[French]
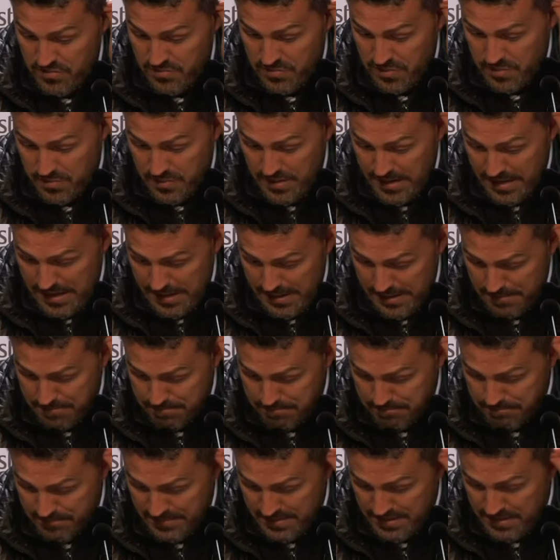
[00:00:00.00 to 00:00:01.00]
ne peux
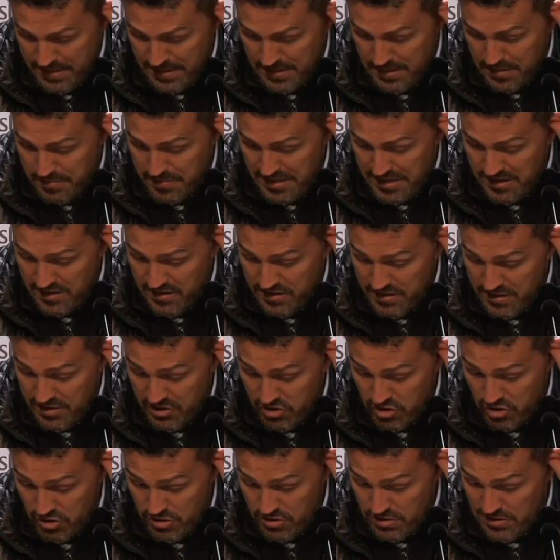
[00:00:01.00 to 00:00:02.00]
pas leur demander
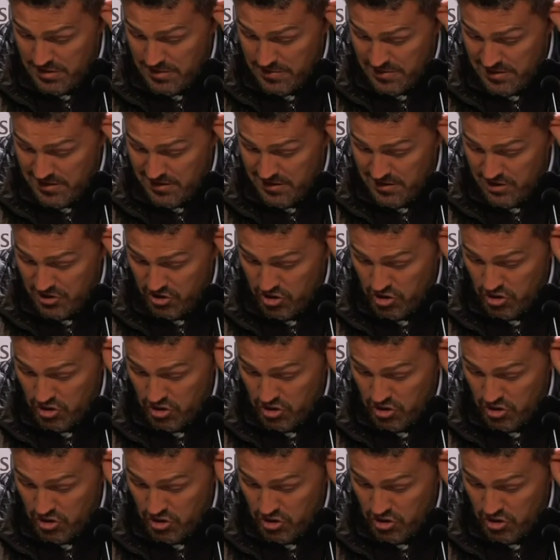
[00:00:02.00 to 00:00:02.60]
des,